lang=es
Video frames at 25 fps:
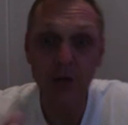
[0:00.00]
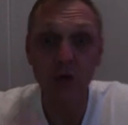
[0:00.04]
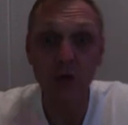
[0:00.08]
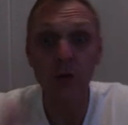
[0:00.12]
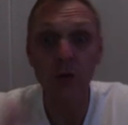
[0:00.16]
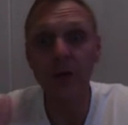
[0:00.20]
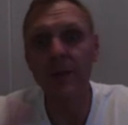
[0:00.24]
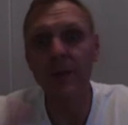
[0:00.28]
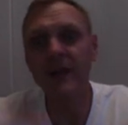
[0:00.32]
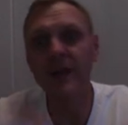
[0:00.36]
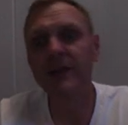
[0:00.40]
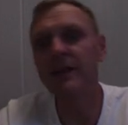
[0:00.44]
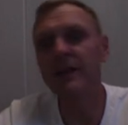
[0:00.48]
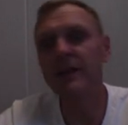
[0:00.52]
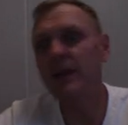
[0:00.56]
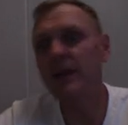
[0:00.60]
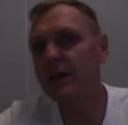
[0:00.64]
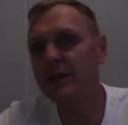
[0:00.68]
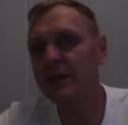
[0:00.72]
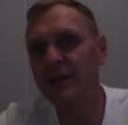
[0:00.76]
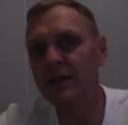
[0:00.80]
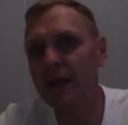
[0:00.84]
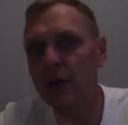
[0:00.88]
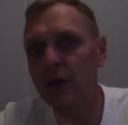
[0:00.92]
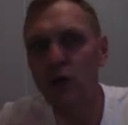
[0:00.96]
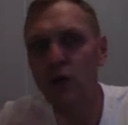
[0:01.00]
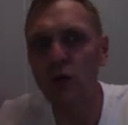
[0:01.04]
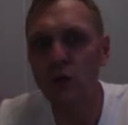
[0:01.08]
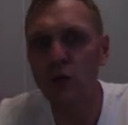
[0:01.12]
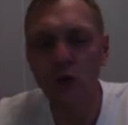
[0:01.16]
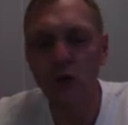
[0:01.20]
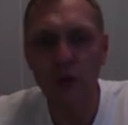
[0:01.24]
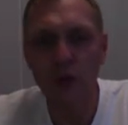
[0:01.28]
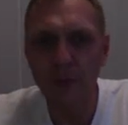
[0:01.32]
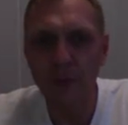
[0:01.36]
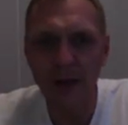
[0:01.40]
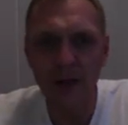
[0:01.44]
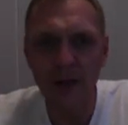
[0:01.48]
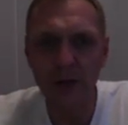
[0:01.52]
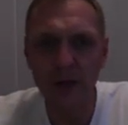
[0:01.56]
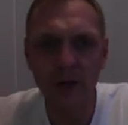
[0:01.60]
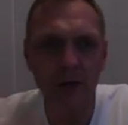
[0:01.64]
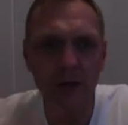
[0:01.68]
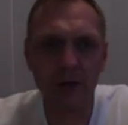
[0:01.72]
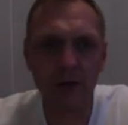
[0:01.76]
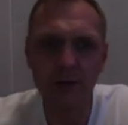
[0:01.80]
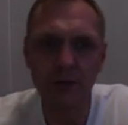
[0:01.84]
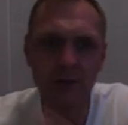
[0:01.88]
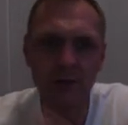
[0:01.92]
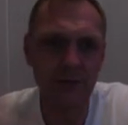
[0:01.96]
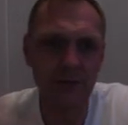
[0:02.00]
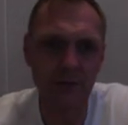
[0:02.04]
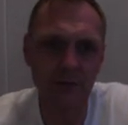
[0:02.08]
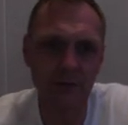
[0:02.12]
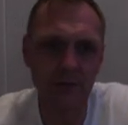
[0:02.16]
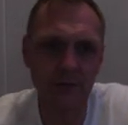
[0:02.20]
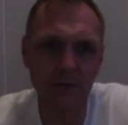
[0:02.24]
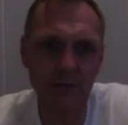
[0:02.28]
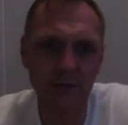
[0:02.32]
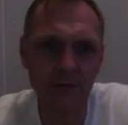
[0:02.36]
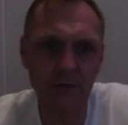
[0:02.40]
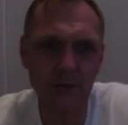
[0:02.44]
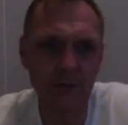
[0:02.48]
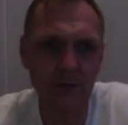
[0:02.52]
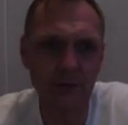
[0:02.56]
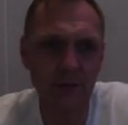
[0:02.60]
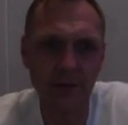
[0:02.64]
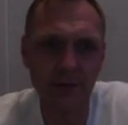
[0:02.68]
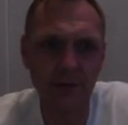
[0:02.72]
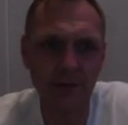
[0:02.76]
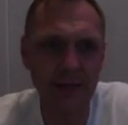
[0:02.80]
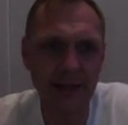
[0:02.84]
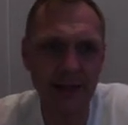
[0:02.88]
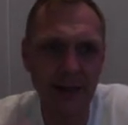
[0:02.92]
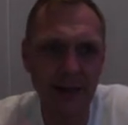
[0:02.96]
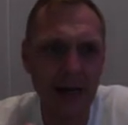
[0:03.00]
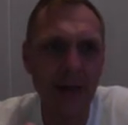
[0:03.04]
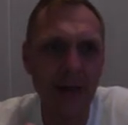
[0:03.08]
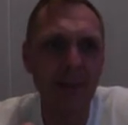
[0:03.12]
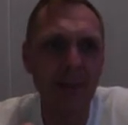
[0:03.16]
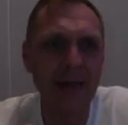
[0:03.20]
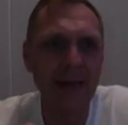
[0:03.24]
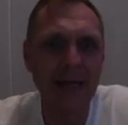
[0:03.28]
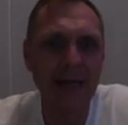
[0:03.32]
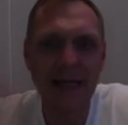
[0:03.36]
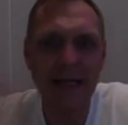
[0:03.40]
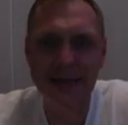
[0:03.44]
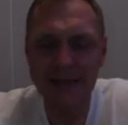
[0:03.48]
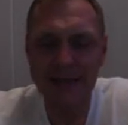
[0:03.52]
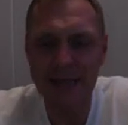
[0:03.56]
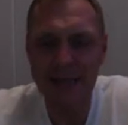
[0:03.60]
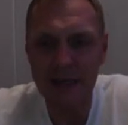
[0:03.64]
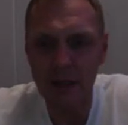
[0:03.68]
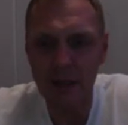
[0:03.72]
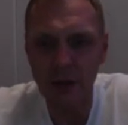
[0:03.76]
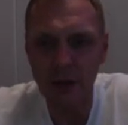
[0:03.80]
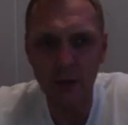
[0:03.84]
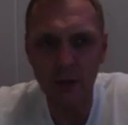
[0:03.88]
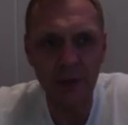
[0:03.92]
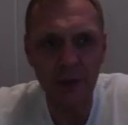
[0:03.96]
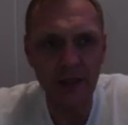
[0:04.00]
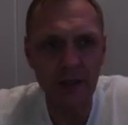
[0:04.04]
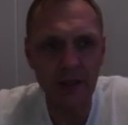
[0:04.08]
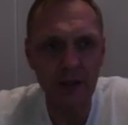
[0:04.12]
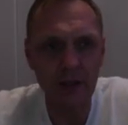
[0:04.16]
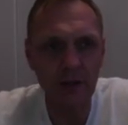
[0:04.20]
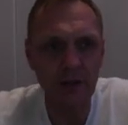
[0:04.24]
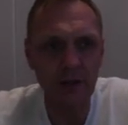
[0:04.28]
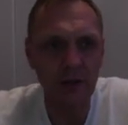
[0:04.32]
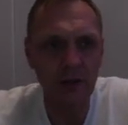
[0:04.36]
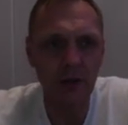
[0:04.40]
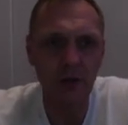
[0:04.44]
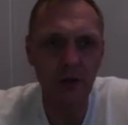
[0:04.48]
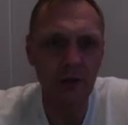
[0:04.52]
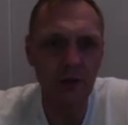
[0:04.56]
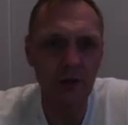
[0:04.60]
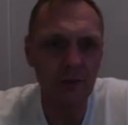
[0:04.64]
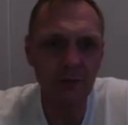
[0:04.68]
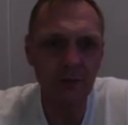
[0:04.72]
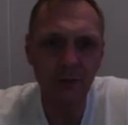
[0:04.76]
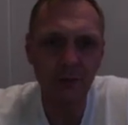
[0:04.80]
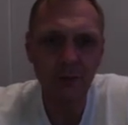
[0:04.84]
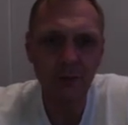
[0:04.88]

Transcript: obviamente es algo muy malo de amenazar al gobierno con